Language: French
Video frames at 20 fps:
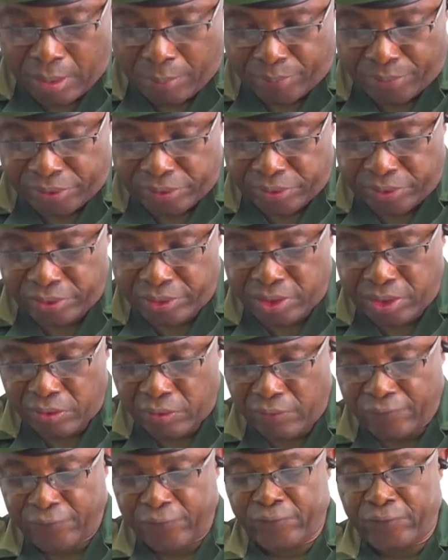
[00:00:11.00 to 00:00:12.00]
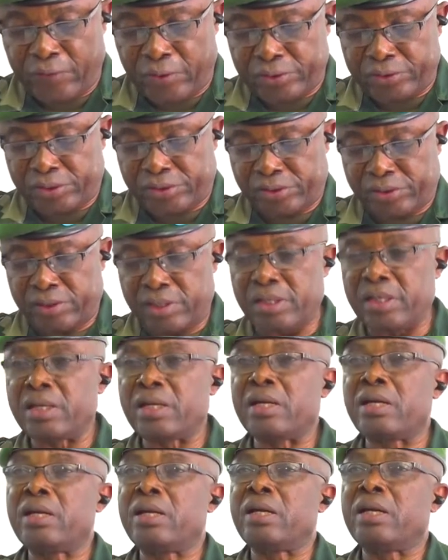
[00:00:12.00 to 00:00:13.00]
pendant que nos forces,
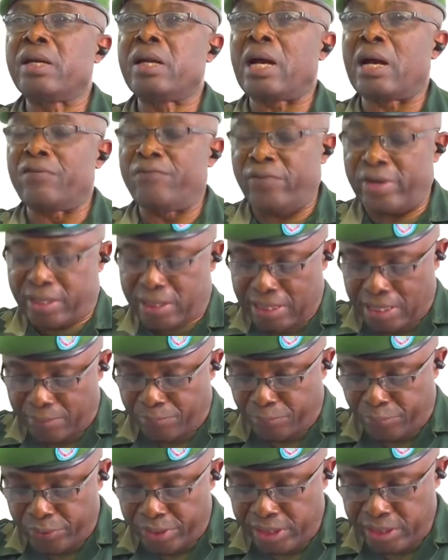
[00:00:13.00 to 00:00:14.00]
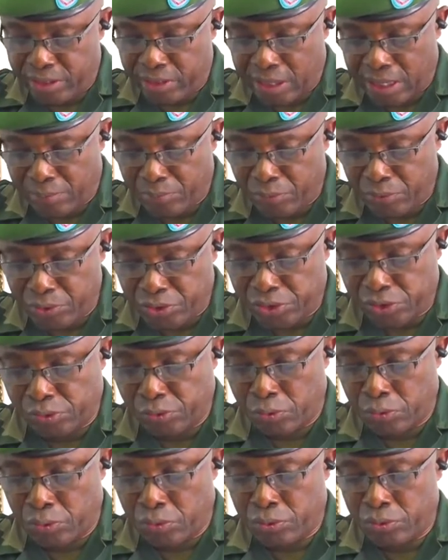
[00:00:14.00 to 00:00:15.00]
avec l'appui de la
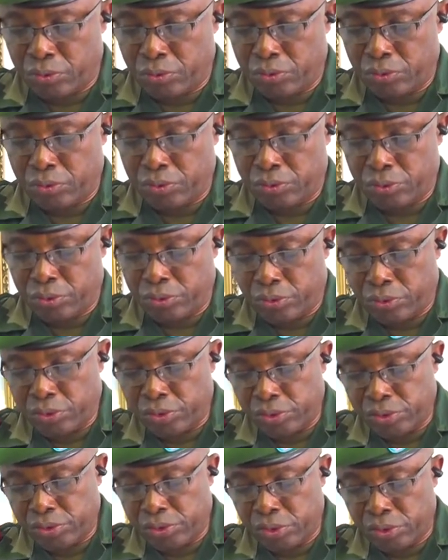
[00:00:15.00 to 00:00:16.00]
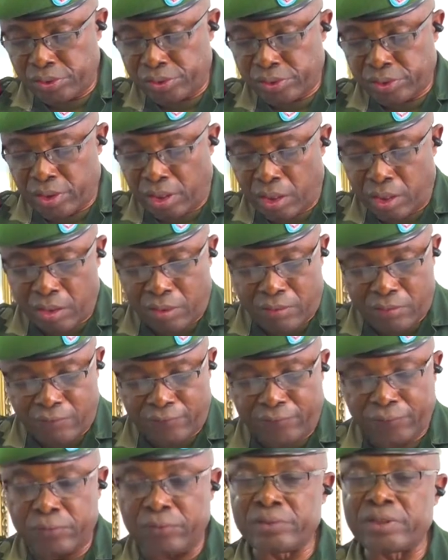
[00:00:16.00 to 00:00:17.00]
MONUSCO, sont en
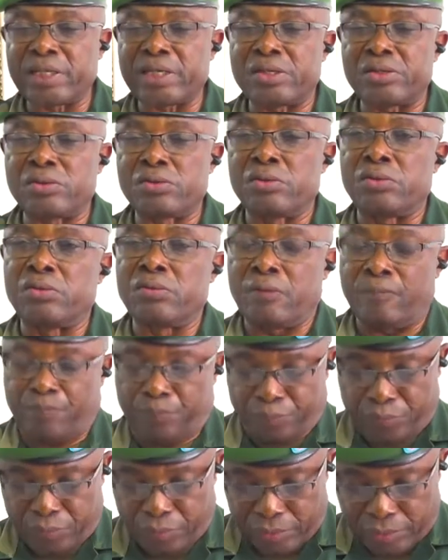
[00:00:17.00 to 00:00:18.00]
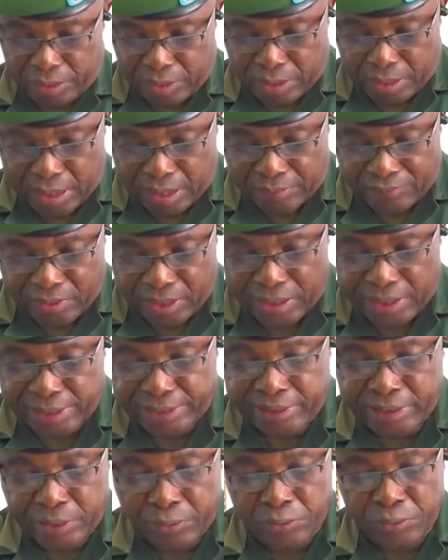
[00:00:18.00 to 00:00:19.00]
confrontation avec
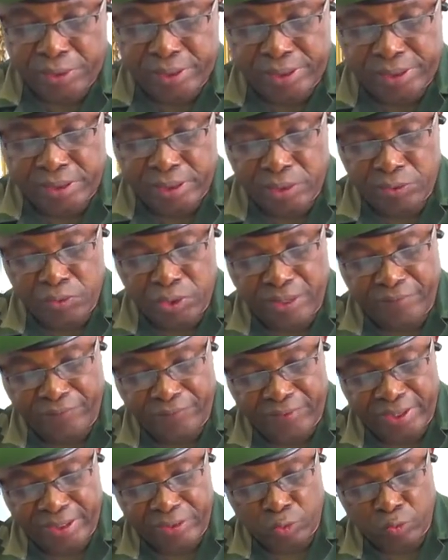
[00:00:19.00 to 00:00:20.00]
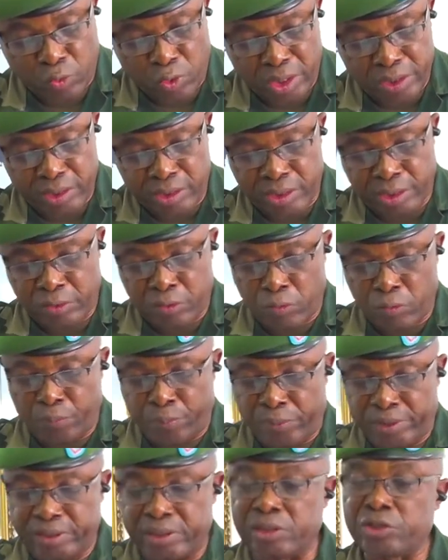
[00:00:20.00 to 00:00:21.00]
les terroristes du M23 dans les
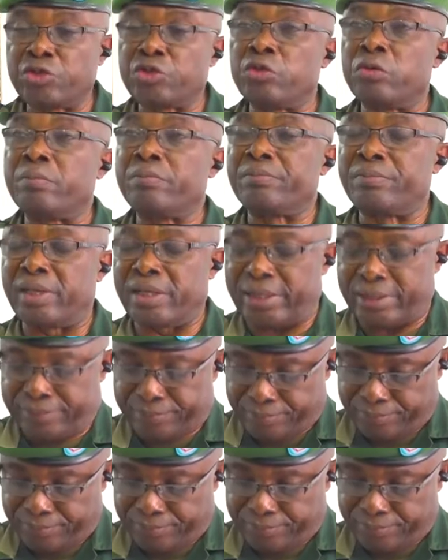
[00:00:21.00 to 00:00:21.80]
groupements de Jomba,